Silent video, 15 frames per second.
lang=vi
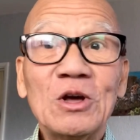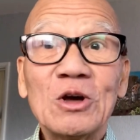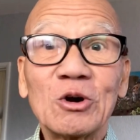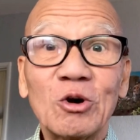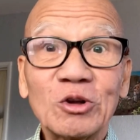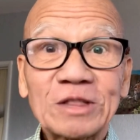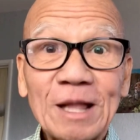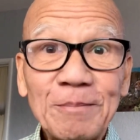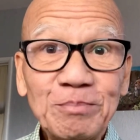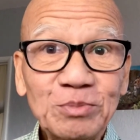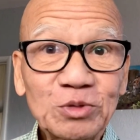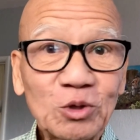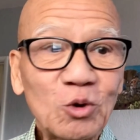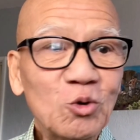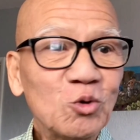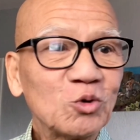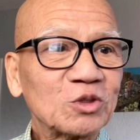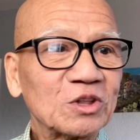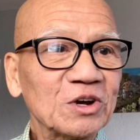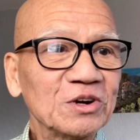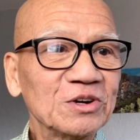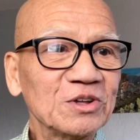có tâm tu
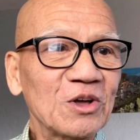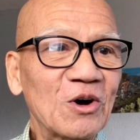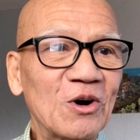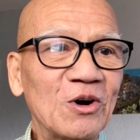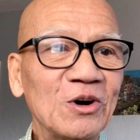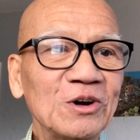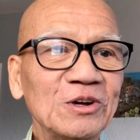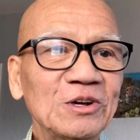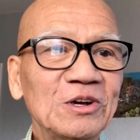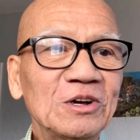từ nhỏ